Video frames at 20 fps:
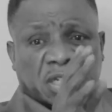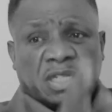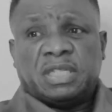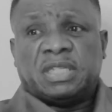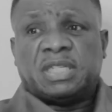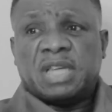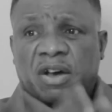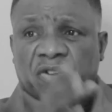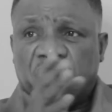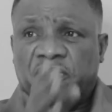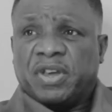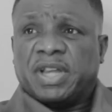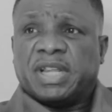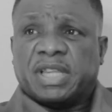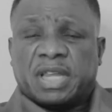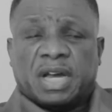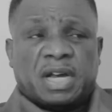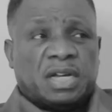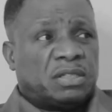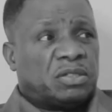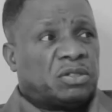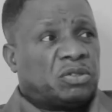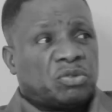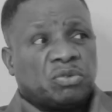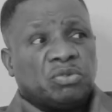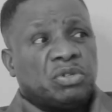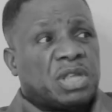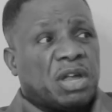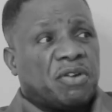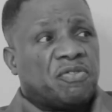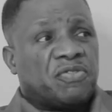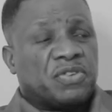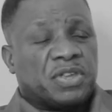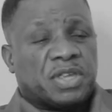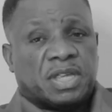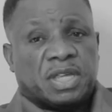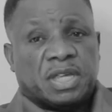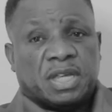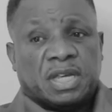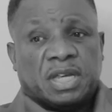10 ans, 20 ans, toute ta
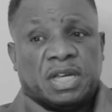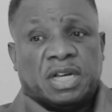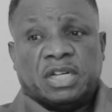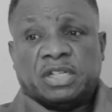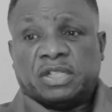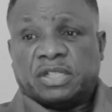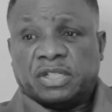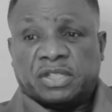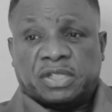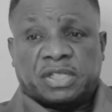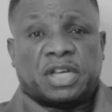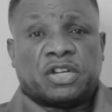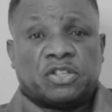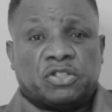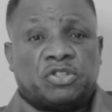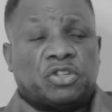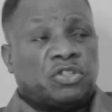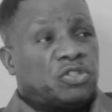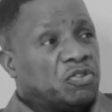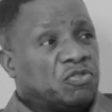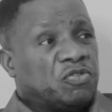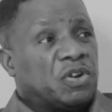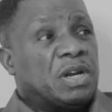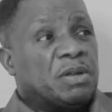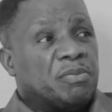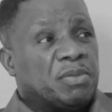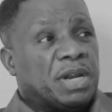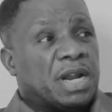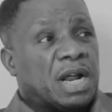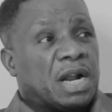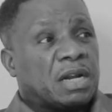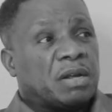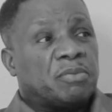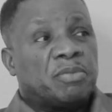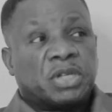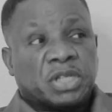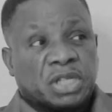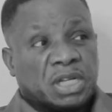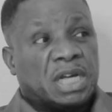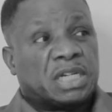vie. Tu sers Dieu, tu vois les miracles,
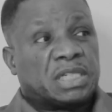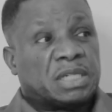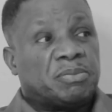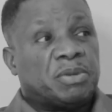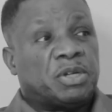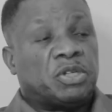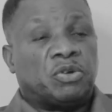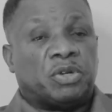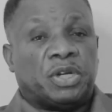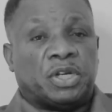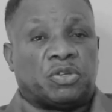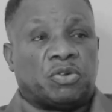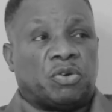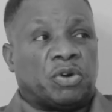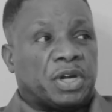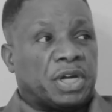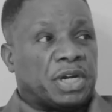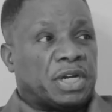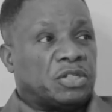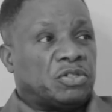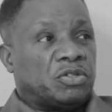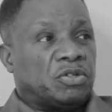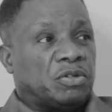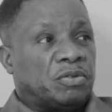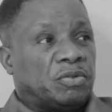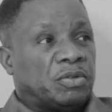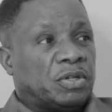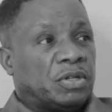mais tu n'as jamais donné ton cœur à Dieu.